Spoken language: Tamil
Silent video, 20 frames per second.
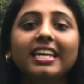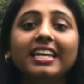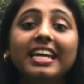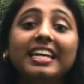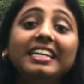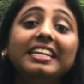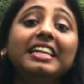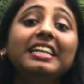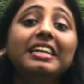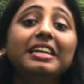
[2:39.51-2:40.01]

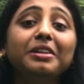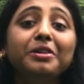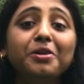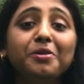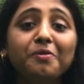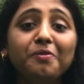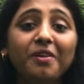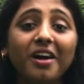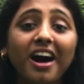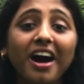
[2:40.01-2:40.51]
எட்டி
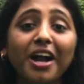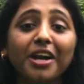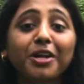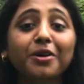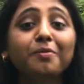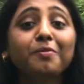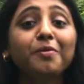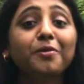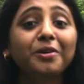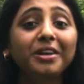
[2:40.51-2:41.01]
நிற்கும்
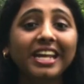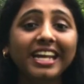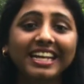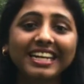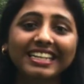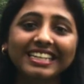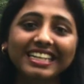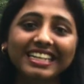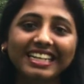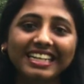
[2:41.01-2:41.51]
வானம் உன்னை
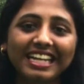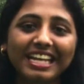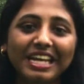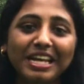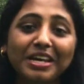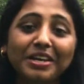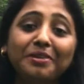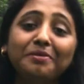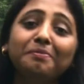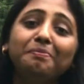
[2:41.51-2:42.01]
கண்ட
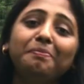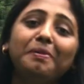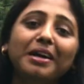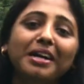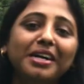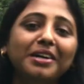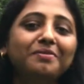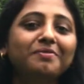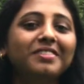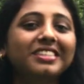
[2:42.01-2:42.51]
நேரம்
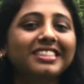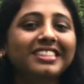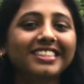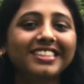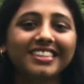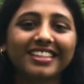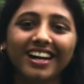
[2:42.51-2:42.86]
பக்கம் வந்து